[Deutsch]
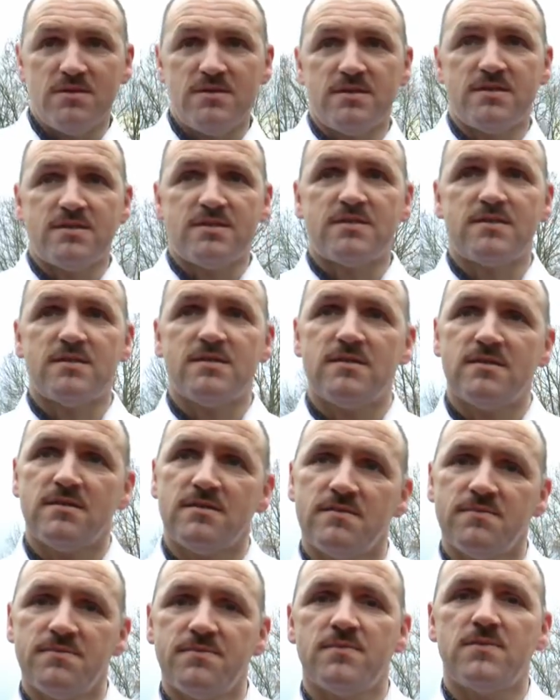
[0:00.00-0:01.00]
ist äh,
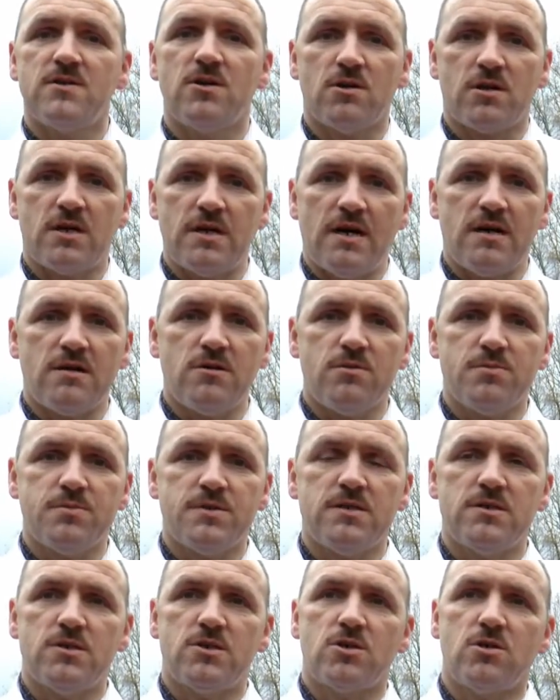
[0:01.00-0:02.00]
Jörg Jakobs.
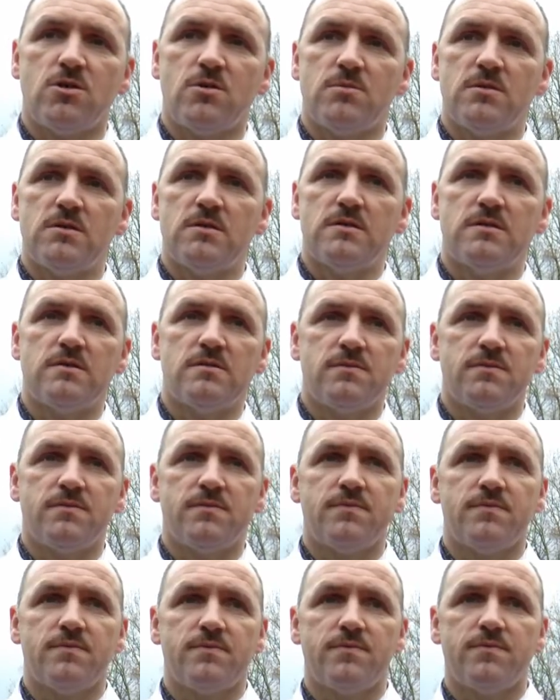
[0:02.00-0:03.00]
Ich komme
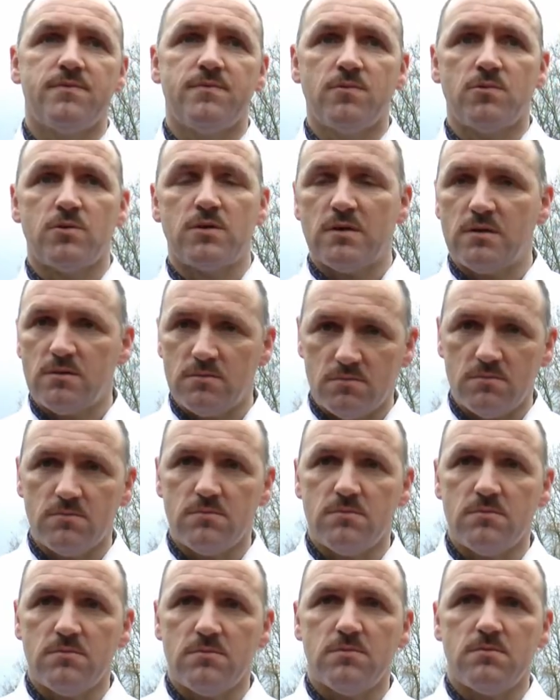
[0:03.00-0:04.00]
oder
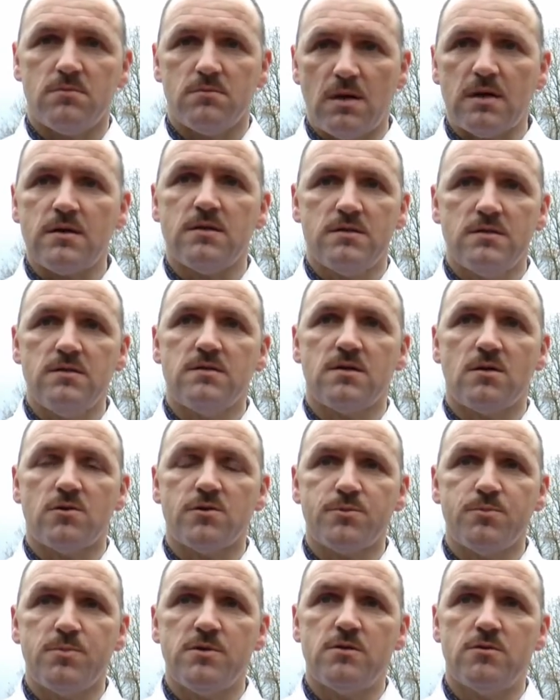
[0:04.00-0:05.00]
mache diese
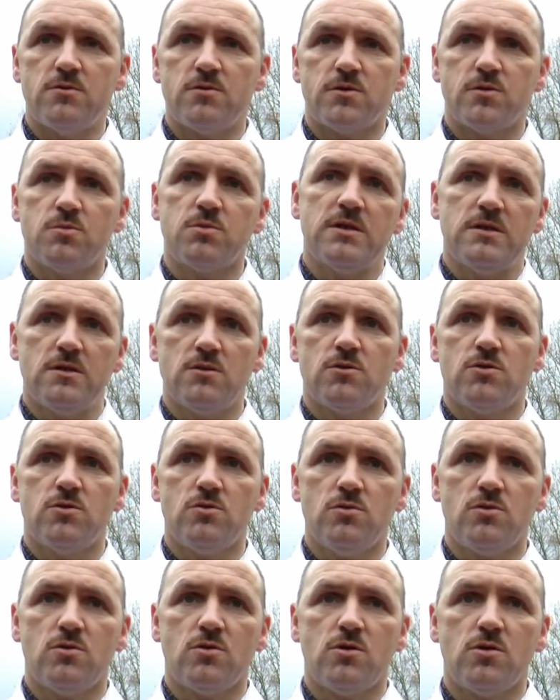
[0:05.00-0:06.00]
Ausbildung zum Kinder- und
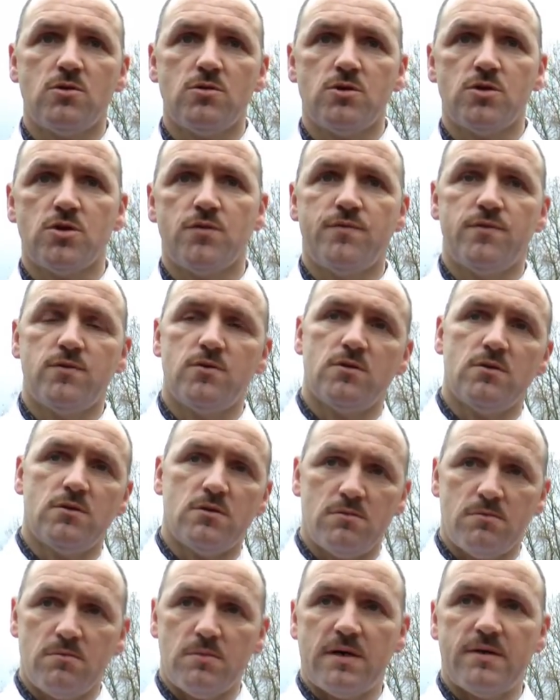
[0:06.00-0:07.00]
Jugendcoach für
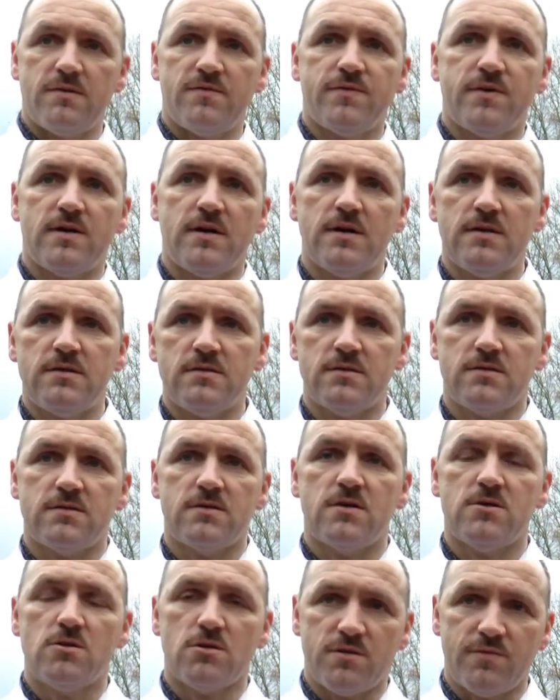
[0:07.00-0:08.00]
meinen Verein, das ist
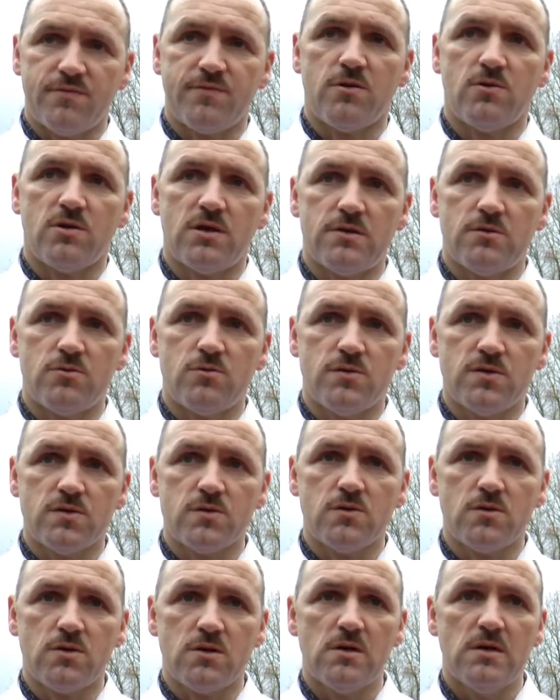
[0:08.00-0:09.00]
der JV
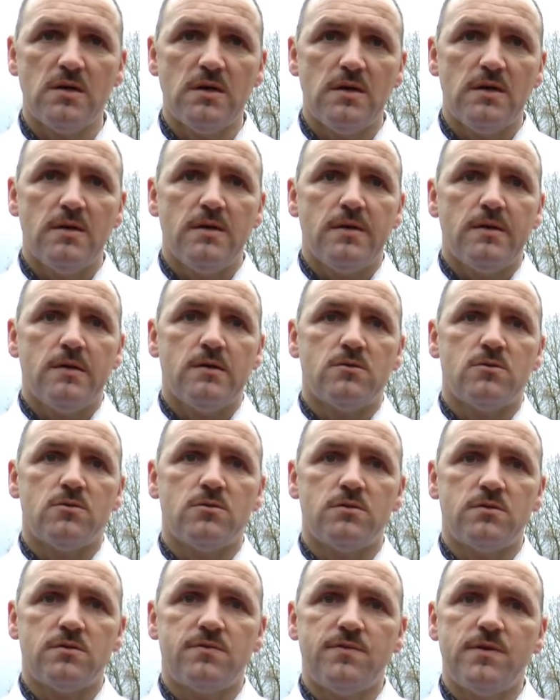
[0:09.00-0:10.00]
Rhein-Hunsrück.
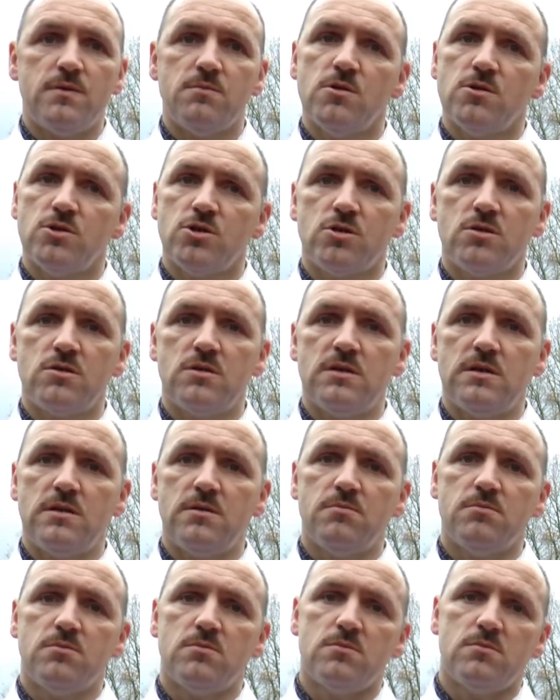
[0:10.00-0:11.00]
Und wir möchten
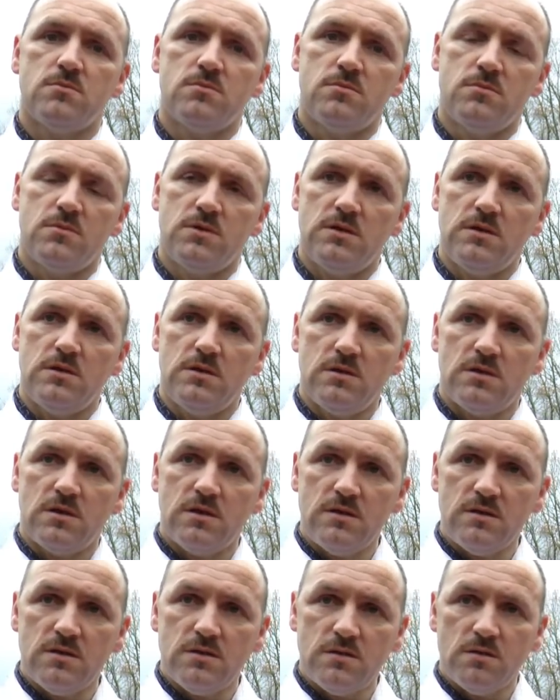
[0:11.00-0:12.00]
eben die
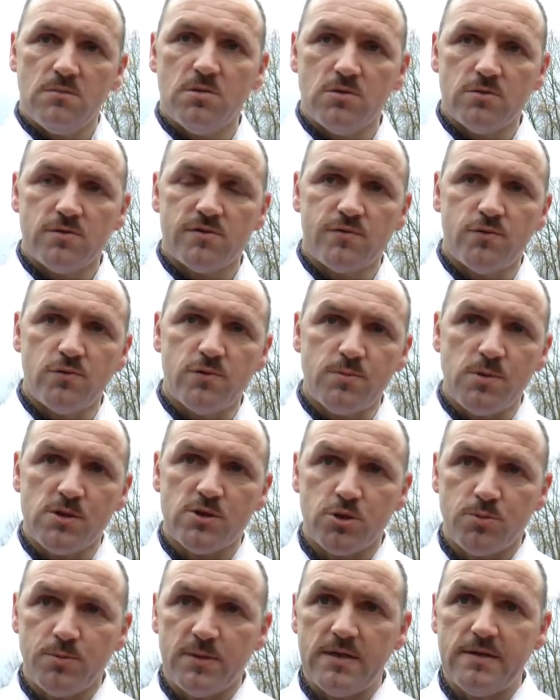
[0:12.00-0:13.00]
Kinder, die bei uns Fußball
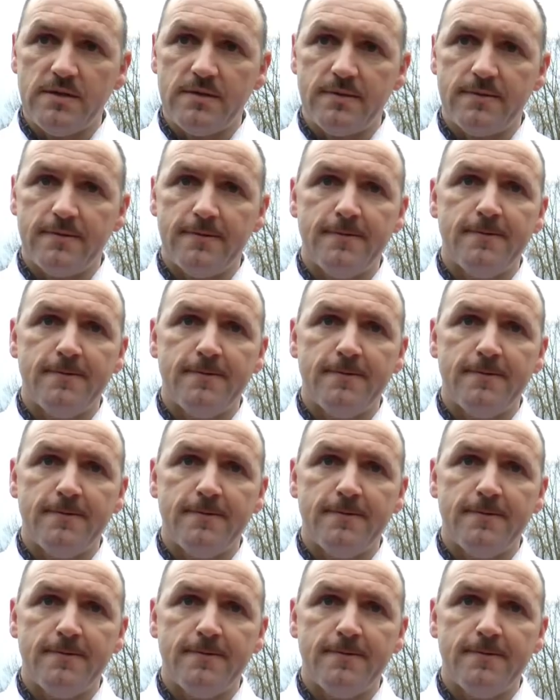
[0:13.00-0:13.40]
spielen,